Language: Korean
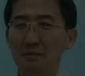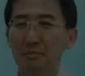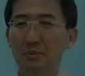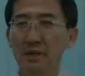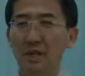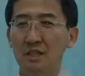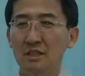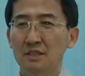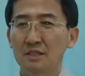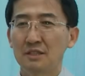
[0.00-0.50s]

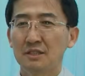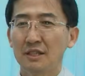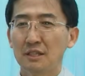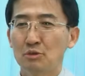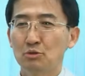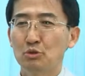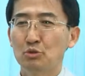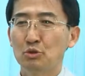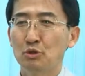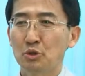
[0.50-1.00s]

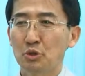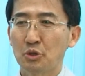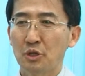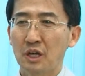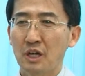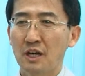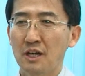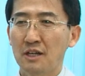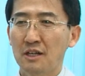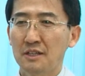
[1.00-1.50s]
임플란트의
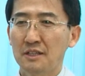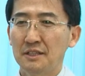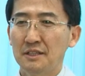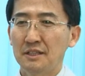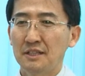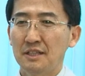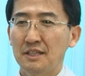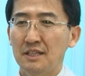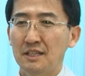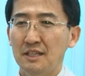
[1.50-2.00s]
구조가
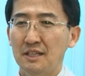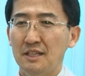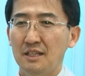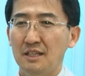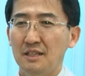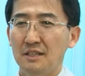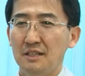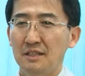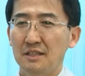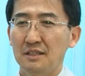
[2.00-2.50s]

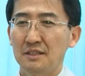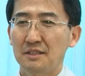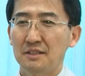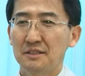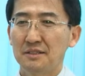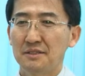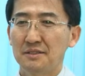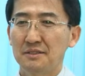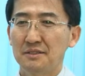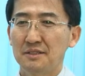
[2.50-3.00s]
아,
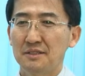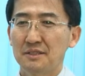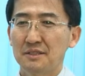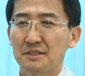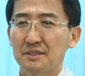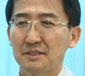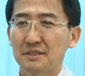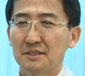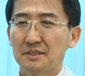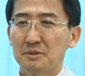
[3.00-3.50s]

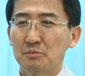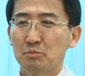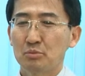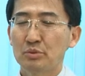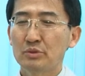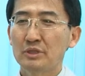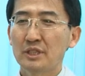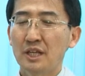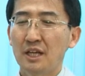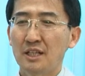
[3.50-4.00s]

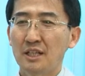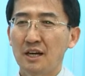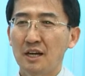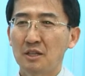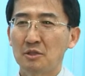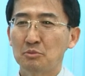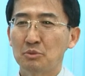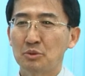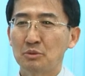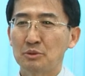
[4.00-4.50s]
뿌리에
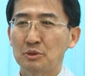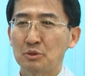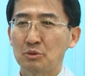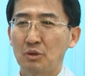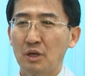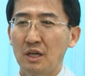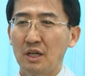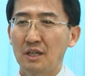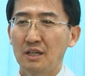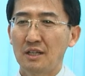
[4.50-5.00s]
해당하는
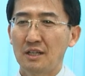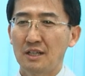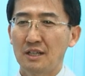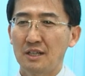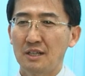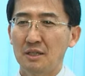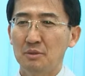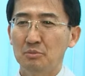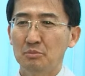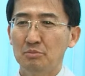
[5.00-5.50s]
부분과
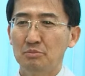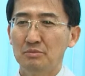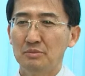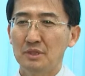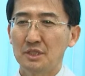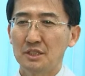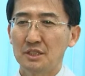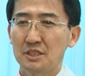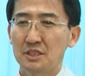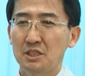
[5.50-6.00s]
아,
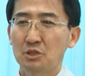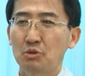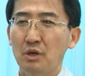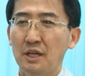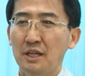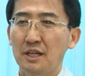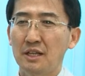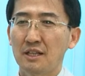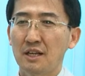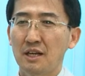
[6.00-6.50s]

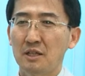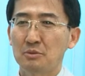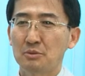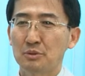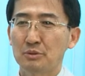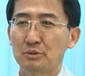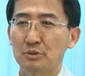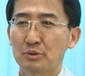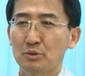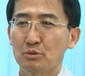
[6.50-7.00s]
치관에 해당하는
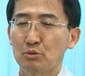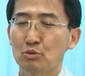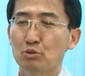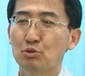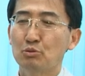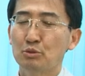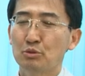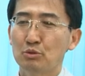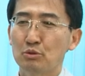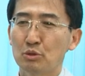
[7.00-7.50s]
부분으로
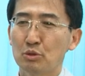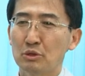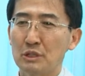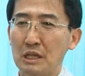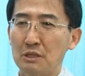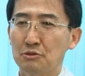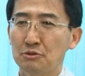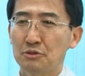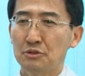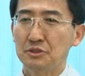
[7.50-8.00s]
두 부분으로
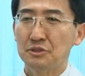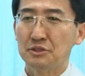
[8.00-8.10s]
나눌 수